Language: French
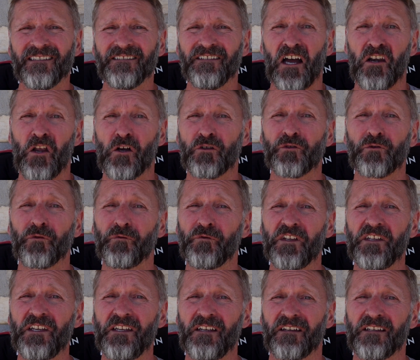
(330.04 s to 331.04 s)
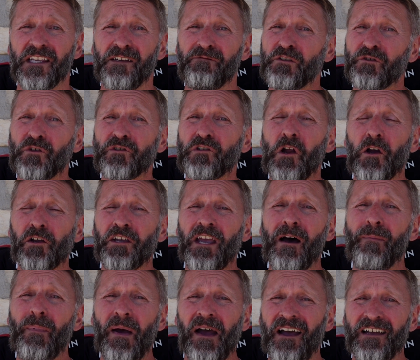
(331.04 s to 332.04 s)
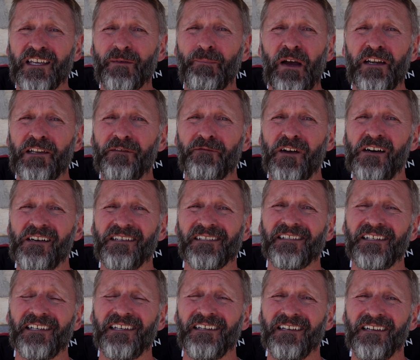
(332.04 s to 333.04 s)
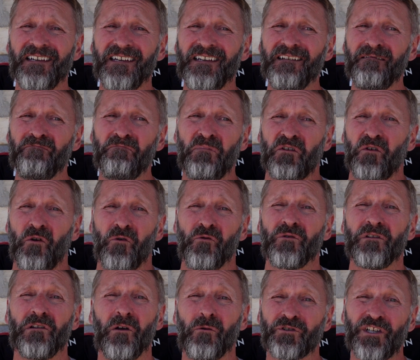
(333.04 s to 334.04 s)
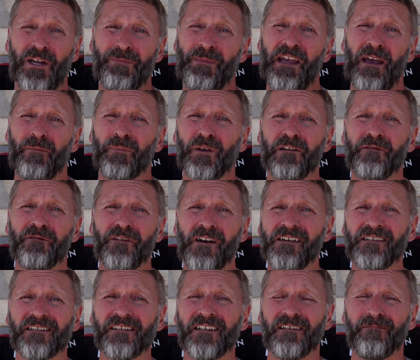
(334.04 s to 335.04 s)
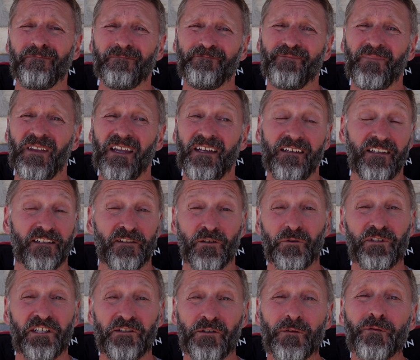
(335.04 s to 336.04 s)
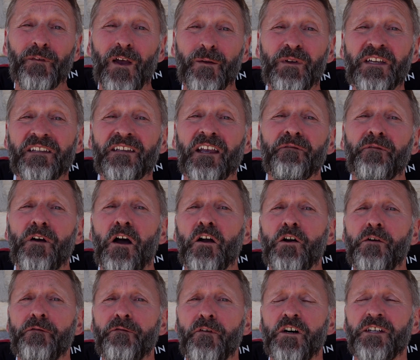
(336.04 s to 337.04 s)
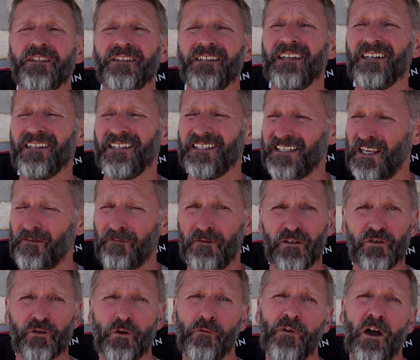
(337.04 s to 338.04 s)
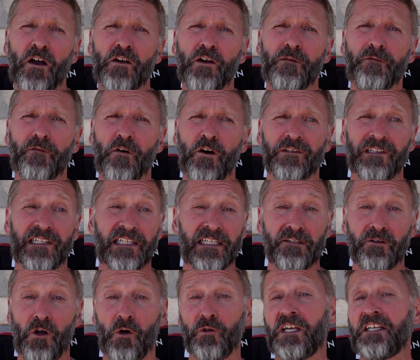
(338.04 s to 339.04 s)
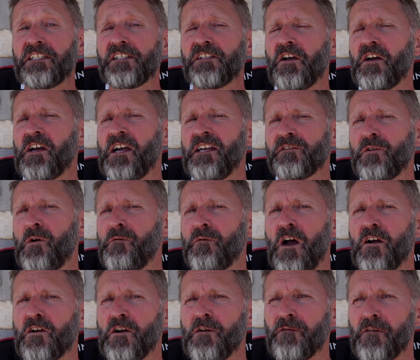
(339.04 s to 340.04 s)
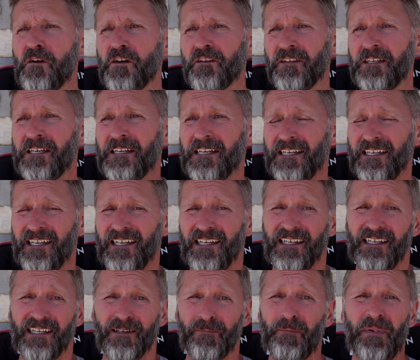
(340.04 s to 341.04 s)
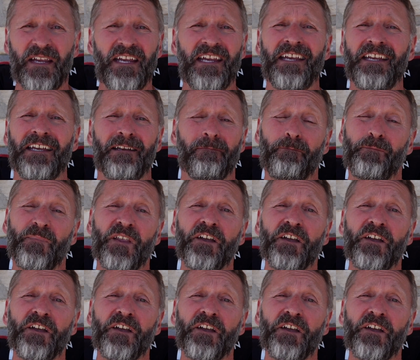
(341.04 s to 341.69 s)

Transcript: dans leurs souvenirs, il y avait juste leurs grands-parents qui parlaient français, mais qu'eux, ils n'ont jamais appris le français. Ils ont des noms de famille très francophones. Les affiches sont francophones. Les noms de restaurants sont francophones. Mais